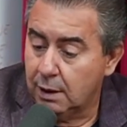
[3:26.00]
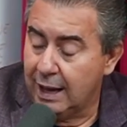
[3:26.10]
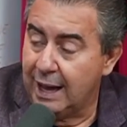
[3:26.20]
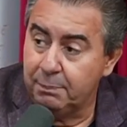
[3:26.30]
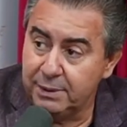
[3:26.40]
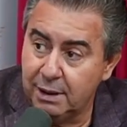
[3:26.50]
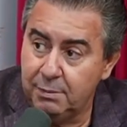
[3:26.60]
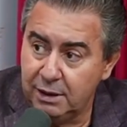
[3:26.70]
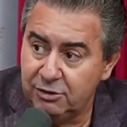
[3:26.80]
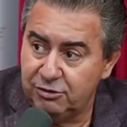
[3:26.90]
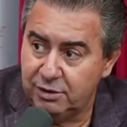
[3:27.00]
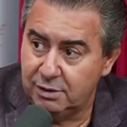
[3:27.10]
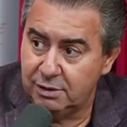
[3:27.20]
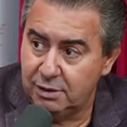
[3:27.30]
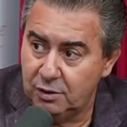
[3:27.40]
rapidamente
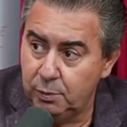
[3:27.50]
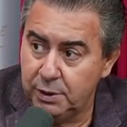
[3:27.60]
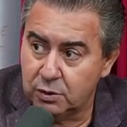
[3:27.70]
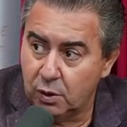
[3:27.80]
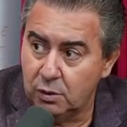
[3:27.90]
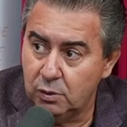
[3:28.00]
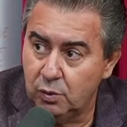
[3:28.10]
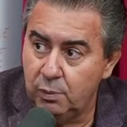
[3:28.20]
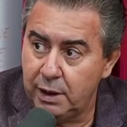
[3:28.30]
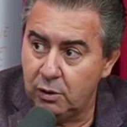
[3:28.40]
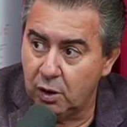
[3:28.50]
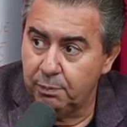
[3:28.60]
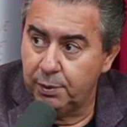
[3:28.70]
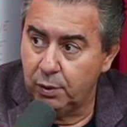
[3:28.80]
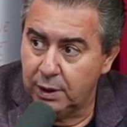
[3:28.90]
eu me torno o melhor
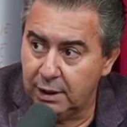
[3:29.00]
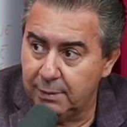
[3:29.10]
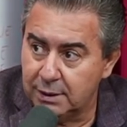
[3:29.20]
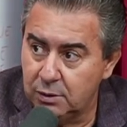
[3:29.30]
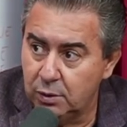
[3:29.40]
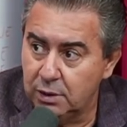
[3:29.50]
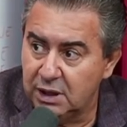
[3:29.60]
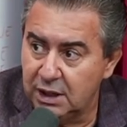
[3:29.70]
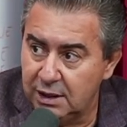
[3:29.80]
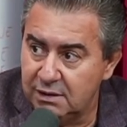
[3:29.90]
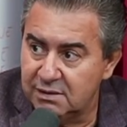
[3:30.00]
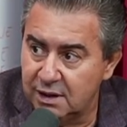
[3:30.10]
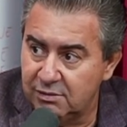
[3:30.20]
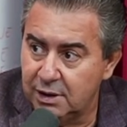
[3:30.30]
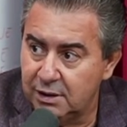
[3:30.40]
programador que Lins
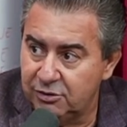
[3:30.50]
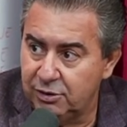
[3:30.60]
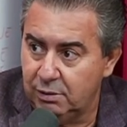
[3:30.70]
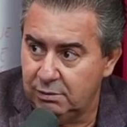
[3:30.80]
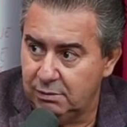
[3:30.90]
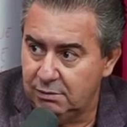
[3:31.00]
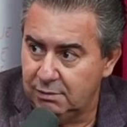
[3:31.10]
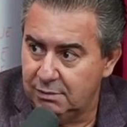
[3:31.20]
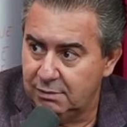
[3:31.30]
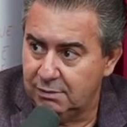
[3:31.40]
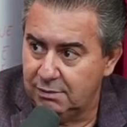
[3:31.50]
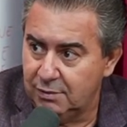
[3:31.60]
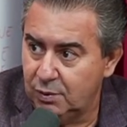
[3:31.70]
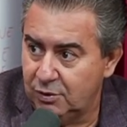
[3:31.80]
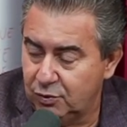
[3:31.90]
teve na região
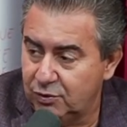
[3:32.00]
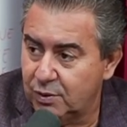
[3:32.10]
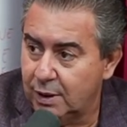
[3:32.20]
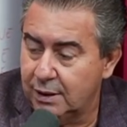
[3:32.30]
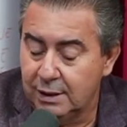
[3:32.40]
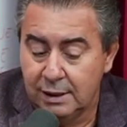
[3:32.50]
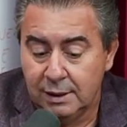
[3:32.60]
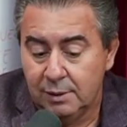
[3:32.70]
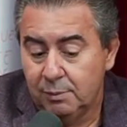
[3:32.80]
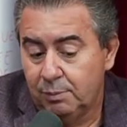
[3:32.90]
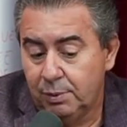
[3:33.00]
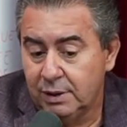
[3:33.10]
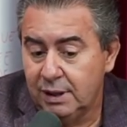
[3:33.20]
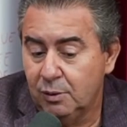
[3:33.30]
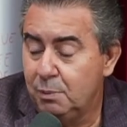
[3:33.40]
ou na sua história.
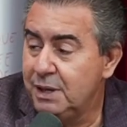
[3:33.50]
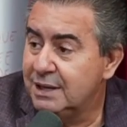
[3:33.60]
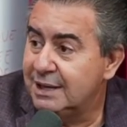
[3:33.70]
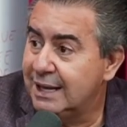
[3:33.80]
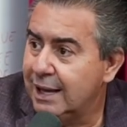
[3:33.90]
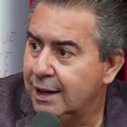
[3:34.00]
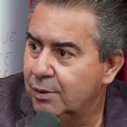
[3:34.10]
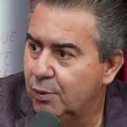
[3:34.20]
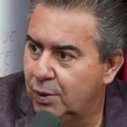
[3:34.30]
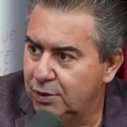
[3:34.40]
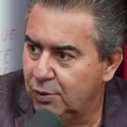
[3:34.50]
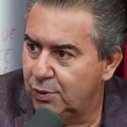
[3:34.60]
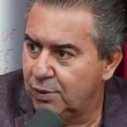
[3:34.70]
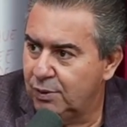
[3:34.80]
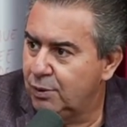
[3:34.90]
Porque eu me entrego
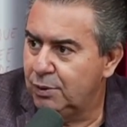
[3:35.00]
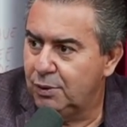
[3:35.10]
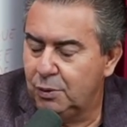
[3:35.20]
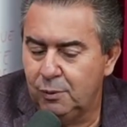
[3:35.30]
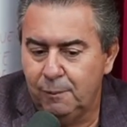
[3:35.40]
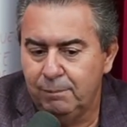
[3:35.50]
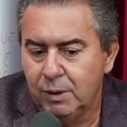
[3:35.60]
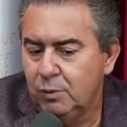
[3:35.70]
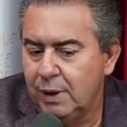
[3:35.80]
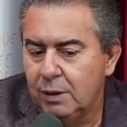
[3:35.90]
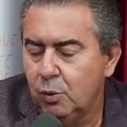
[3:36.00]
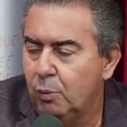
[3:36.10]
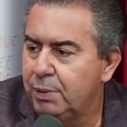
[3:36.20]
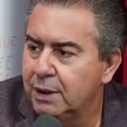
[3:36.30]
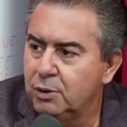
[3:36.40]
quando eu, eu, eu, não, eu não era o
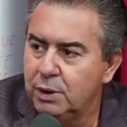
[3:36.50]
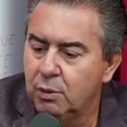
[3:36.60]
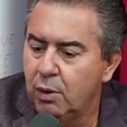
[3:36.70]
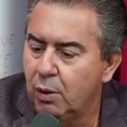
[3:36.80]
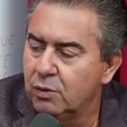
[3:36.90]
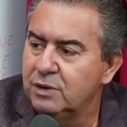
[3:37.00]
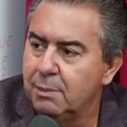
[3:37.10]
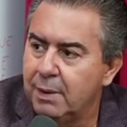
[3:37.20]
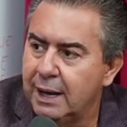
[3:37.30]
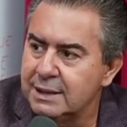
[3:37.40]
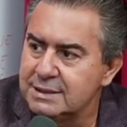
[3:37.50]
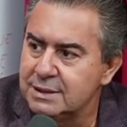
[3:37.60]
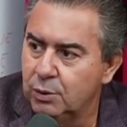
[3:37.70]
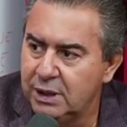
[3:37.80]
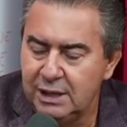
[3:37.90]
copiador igual aos demais.
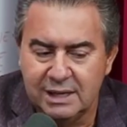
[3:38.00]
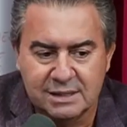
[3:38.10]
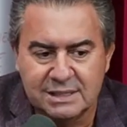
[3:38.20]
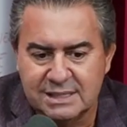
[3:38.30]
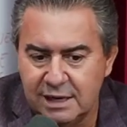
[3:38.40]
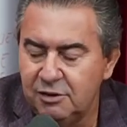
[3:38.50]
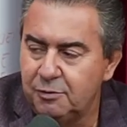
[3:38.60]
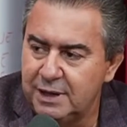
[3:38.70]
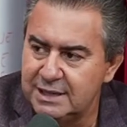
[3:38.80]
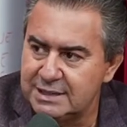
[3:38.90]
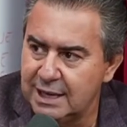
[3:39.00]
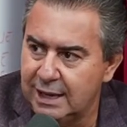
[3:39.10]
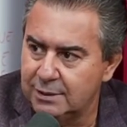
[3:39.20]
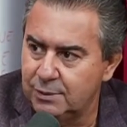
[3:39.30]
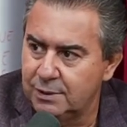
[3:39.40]
Eu queria ser
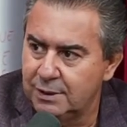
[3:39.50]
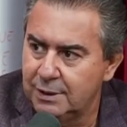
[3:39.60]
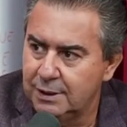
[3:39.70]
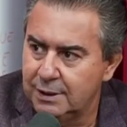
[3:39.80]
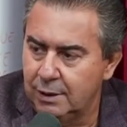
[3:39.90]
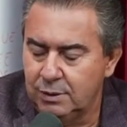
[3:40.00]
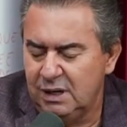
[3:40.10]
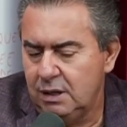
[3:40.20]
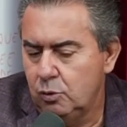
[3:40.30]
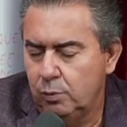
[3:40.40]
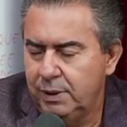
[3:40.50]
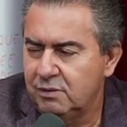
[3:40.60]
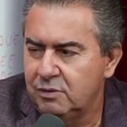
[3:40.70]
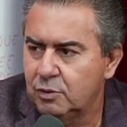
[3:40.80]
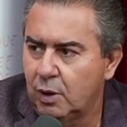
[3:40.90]
diferenciado. Né? Eu teria
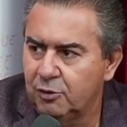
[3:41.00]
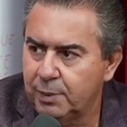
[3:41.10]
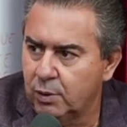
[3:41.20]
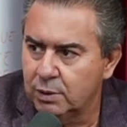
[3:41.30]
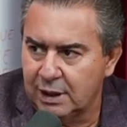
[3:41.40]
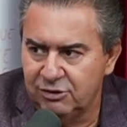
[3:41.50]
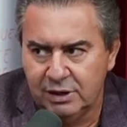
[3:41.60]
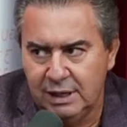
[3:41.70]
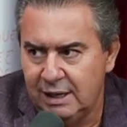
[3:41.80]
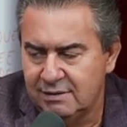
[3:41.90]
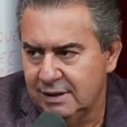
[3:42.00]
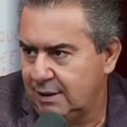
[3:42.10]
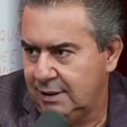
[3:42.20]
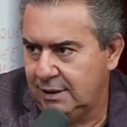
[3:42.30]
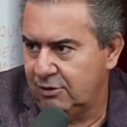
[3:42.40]
inúmeras histórias para contar de clientes
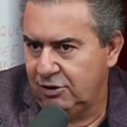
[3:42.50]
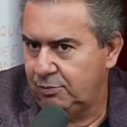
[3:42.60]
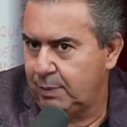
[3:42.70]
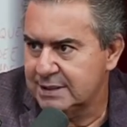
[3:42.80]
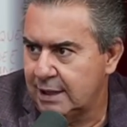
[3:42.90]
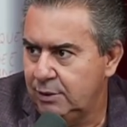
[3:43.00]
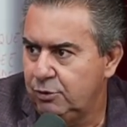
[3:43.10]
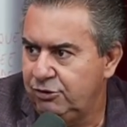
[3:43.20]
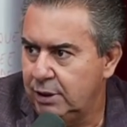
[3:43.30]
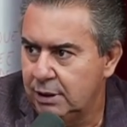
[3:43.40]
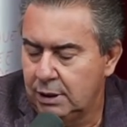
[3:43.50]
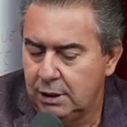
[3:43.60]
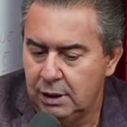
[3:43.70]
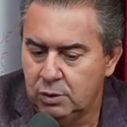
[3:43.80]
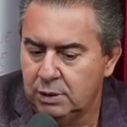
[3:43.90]
aqui que a gente passaria o dia.
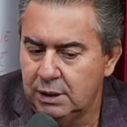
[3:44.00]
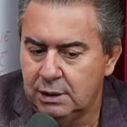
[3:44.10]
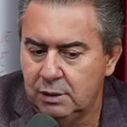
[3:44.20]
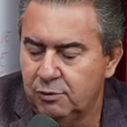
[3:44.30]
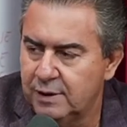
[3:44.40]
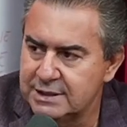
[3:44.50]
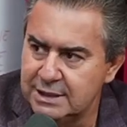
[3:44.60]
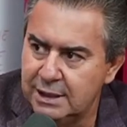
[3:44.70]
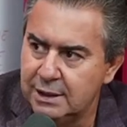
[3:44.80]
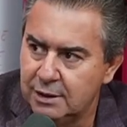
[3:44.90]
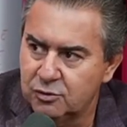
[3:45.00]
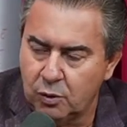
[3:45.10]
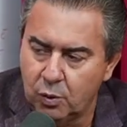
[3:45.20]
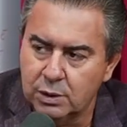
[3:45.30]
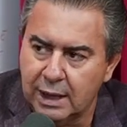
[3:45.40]
Eu estou tentando fazer,
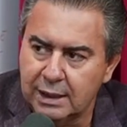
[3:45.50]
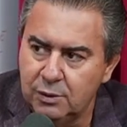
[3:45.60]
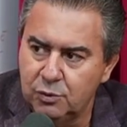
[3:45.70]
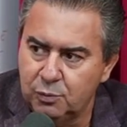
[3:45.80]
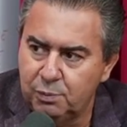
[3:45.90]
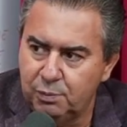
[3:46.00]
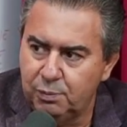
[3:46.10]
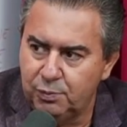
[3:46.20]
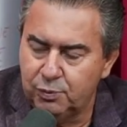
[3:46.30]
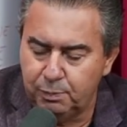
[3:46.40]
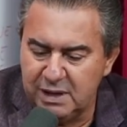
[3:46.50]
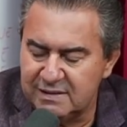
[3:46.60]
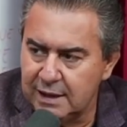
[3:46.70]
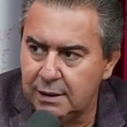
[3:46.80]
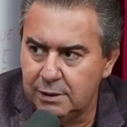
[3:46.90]
só contar aqui os
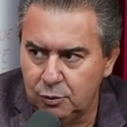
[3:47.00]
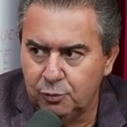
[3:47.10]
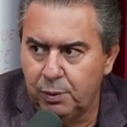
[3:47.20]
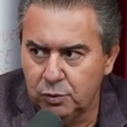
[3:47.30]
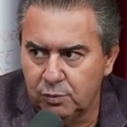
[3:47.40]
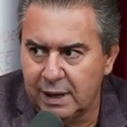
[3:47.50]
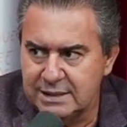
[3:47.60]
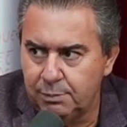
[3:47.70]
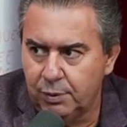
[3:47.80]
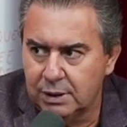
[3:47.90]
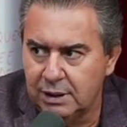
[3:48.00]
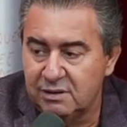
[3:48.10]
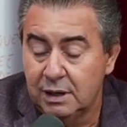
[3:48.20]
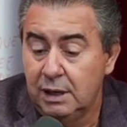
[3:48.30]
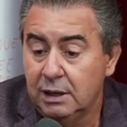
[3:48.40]
pincelando os pontos mais
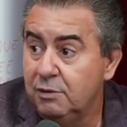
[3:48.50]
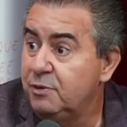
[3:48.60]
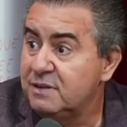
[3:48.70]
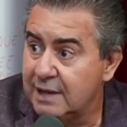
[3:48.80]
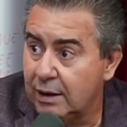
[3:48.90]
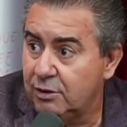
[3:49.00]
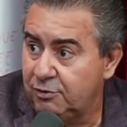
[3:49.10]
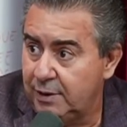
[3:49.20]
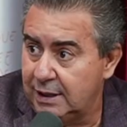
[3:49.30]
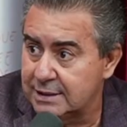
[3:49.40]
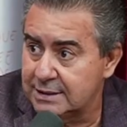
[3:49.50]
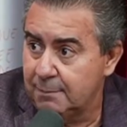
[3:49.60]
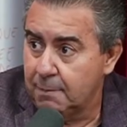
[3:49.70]
importantes que fizeram a diferença.